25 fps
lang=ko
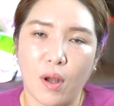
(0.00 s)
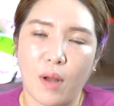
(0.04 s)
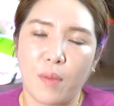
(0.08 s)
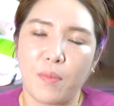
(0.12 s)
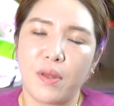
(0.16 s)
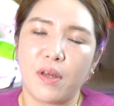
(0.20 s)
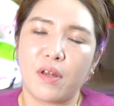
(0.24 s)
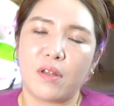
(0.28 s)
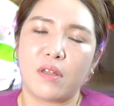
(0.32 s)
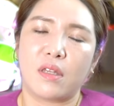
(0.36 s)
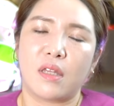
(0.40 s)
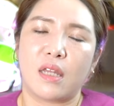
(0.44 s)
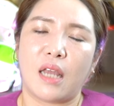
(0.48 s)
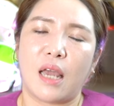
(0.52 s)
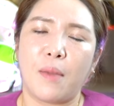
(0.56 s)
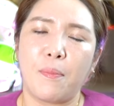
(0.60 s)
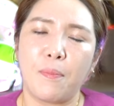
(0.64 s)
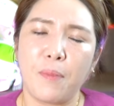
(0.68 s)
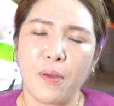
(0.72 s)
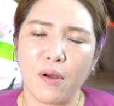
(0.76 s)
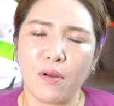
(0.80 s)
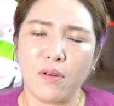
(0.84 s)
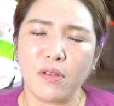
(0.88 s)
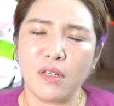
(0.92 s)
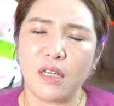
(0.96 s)
하면 내
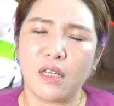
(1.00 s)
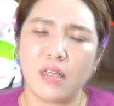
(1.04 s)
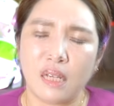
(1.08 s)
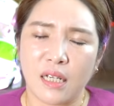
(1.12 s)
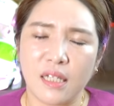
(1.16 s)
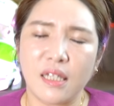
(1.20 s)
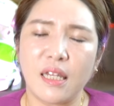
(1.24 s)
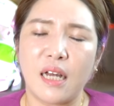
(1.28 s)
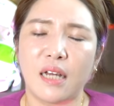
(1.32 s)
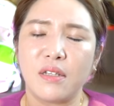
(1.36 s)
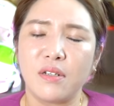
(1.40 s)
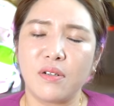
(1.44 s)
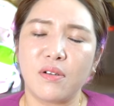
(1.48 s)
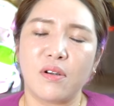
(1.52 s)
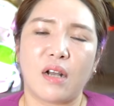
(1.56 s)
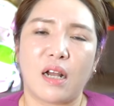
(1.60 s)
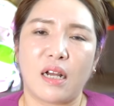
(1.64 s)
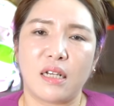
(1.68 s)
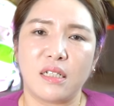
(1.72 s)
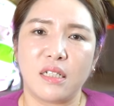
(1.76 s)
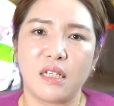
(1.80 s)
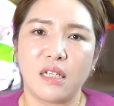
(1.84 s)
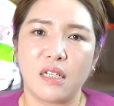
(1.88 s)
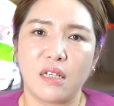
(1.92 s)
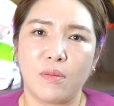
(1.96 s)
편이 있다는 걸
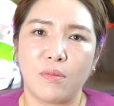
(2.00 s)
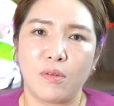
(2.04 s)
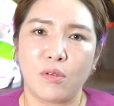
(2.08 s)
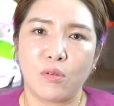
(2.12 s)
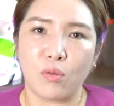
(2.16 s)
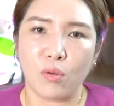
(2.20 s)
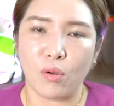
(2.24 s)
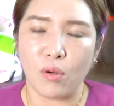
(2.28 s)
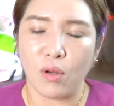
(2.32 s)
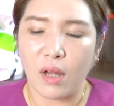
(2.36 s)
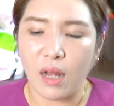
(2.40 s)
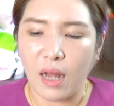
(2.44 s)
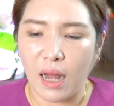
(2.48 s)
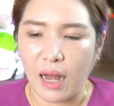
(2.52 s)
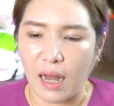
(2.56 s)
아시게 되면 또